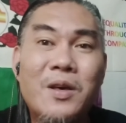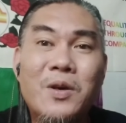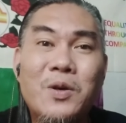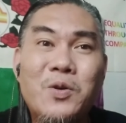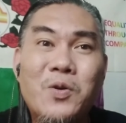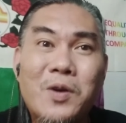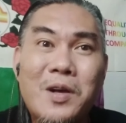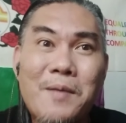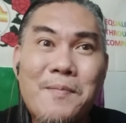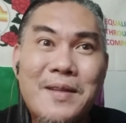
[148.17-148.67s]

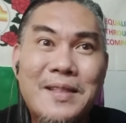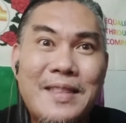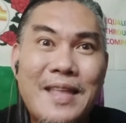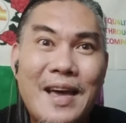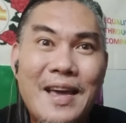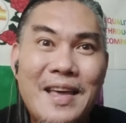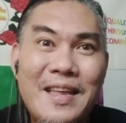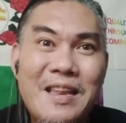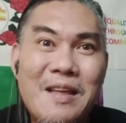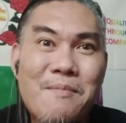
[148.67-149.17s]
Yung
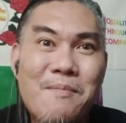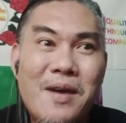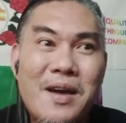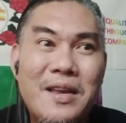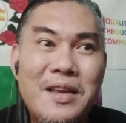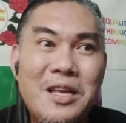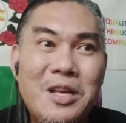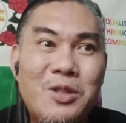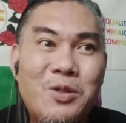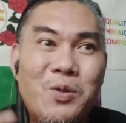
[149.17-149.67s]
kamatayan
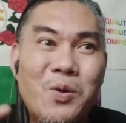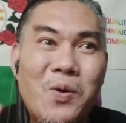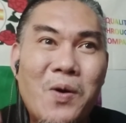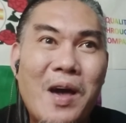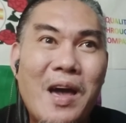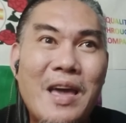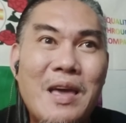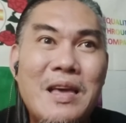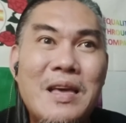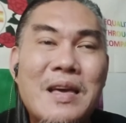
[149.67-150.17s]
naman, ito
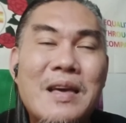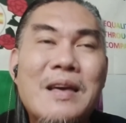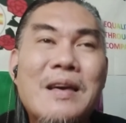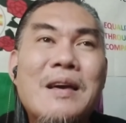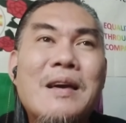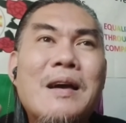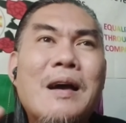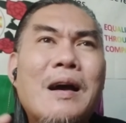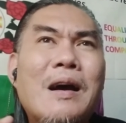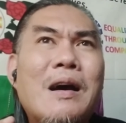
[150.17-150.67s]
ay
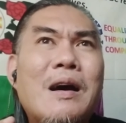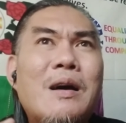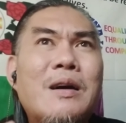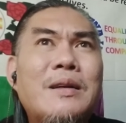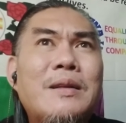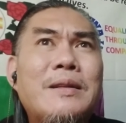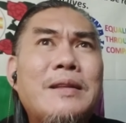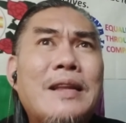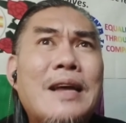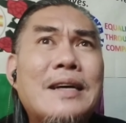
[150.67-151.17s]

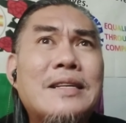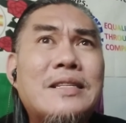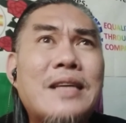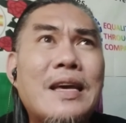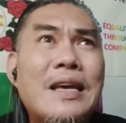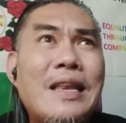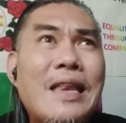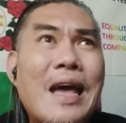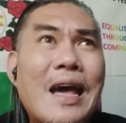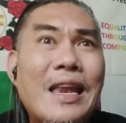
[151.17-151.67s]
uh, nasa
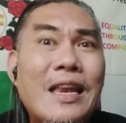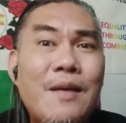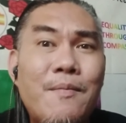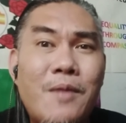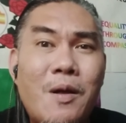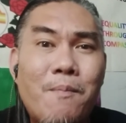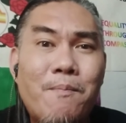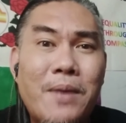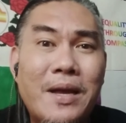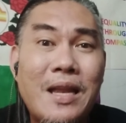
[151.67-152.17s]
ilalim
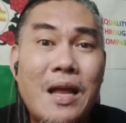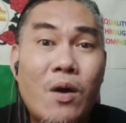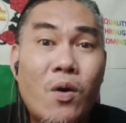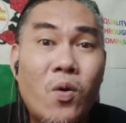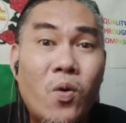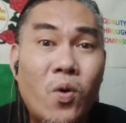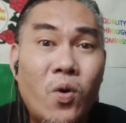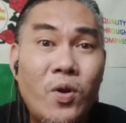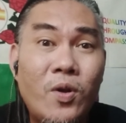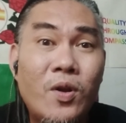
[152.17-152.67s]
ng
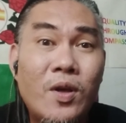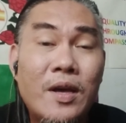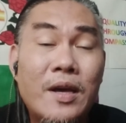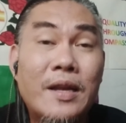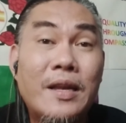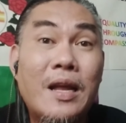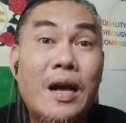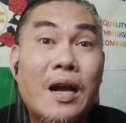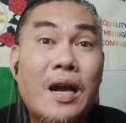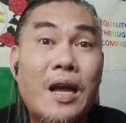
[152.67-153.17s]
panahon
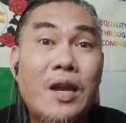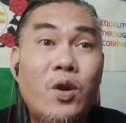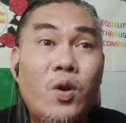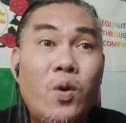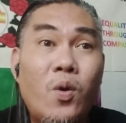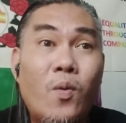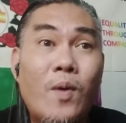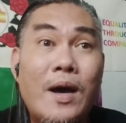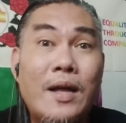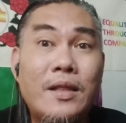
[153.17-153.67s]
ng
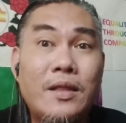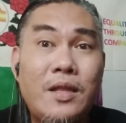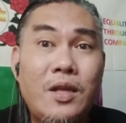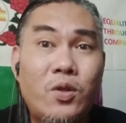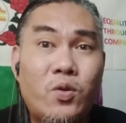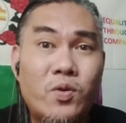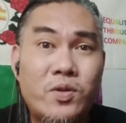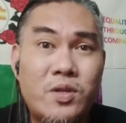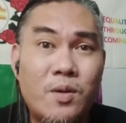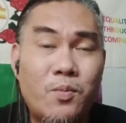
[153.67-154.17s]
kaluluwa
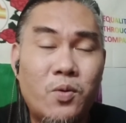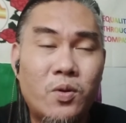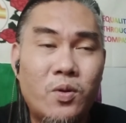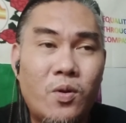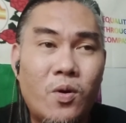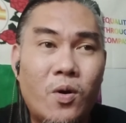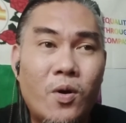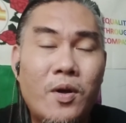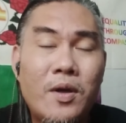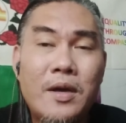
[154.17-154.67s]
dito sa
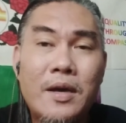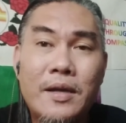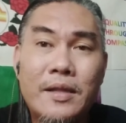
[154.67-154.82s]
mundo.